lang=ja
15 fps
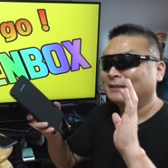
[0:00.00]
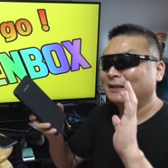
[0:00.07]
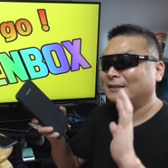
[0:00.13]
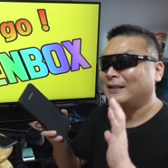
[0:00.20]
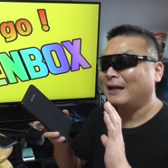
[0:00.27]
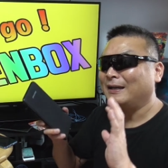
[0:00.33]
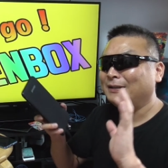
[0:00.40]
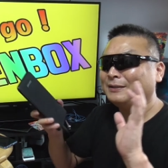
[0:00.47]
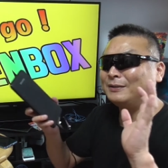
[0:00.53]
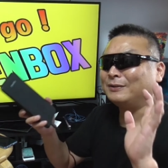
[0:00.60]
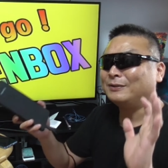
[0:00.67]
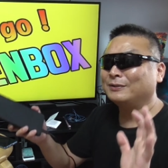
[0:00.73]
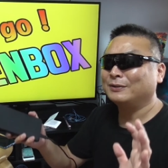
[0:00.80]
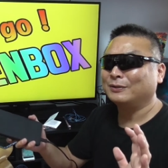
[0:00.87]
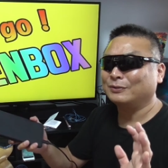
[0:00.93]
で大
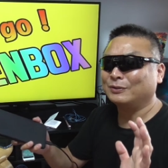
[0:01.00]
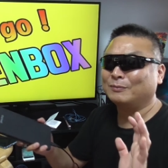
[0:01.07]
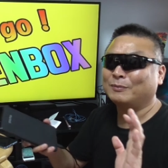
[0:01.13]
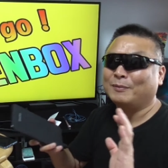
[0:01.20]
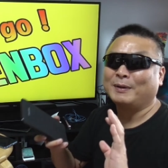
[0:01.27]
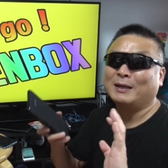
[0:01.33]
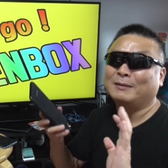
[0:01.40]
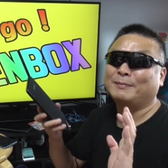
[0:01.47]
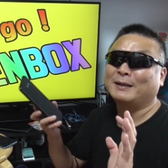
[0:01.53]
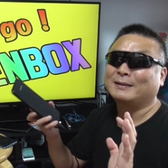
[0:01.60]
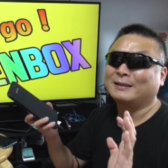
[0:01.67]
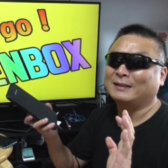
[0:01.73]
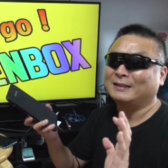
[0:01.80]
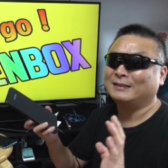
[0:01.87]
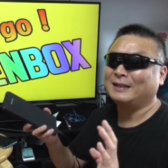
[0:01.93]
容量の
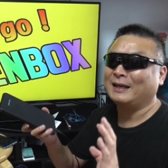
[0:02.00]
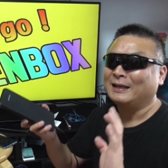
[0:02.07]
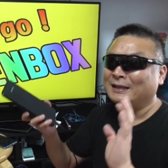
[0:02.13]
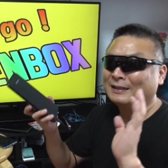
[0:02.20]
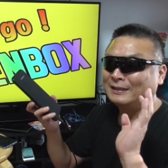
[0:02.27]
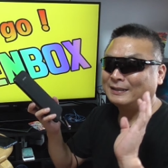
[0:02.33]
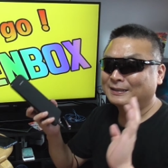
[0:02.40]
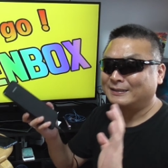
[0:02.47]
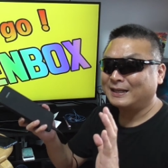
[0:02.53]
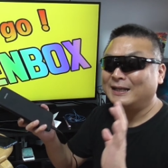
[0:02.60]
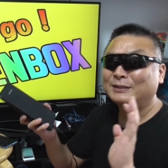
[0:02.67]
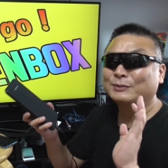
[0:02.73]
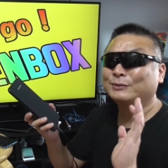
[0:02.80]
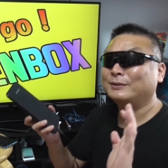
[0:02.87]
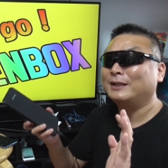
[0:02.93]
モバイルバッテリーで1
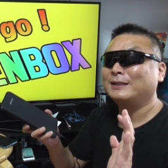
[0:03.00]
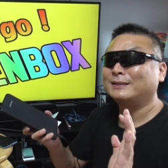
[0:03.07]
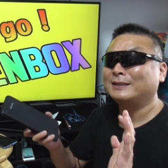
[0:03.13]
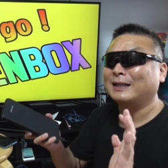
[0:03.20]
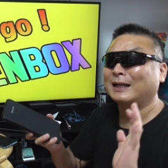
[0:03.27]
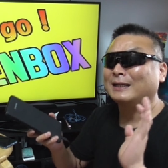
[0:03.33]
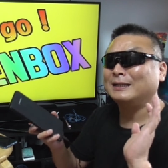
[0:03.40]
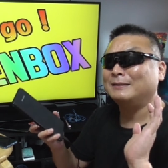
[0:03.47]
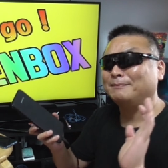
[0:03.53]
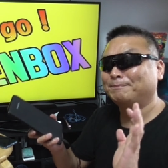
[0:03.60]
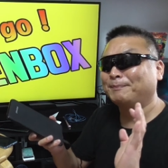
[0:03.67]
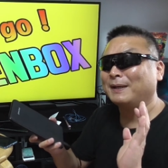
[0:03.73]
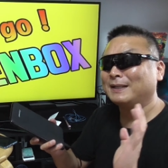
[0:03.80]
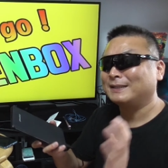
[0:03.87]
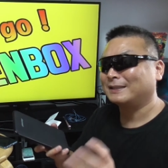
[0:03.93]
回充電したらいっ
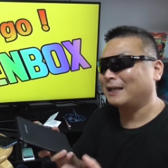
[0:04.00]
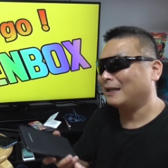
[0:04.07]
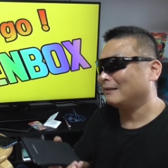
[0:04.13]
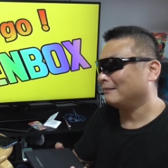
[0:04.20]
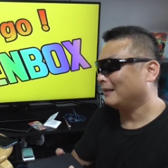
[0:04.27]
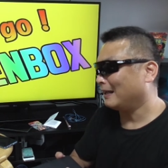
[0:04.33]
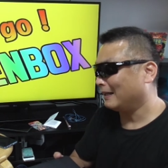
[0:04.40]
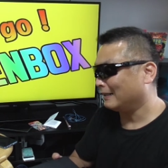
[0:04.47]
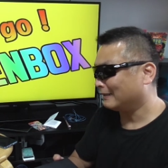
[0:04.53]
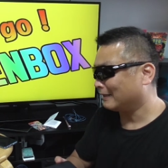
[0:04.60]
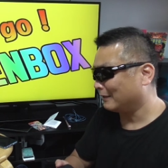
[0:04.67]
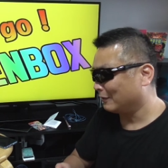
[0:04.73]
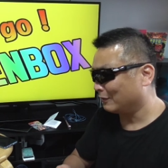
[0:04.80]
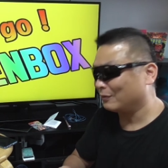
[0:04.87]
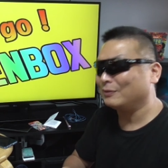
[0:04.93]
ぱい叱るなっ
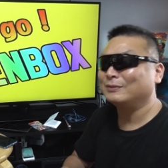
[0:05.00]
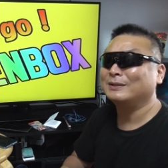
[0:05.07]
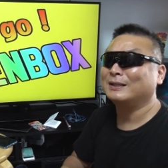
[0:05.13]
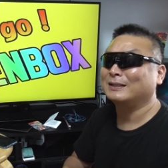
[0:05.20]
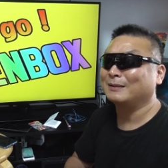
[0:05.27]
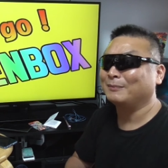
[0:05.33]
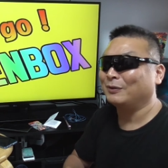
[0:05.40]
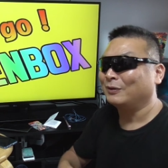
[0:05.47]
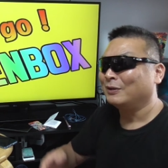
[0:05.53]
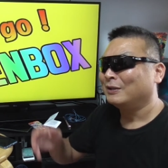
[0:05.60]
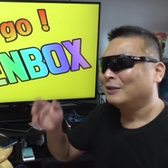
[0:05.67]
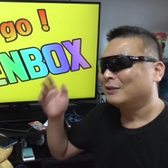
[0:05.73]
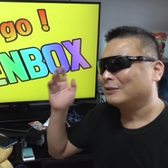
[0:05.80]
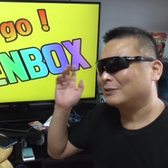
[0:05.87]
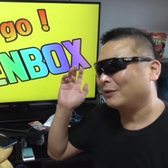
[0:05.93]
て喜んでいても
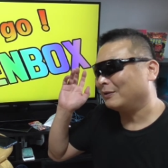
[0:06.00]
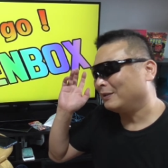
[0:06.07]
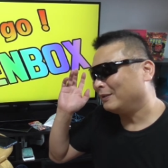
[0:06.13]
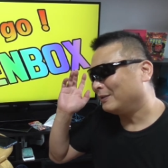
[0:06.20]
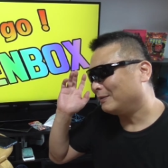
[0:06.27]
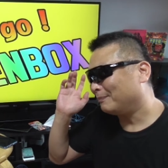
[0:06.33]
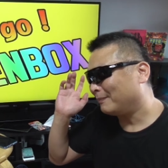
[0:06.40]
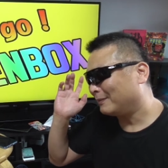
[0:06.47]
それを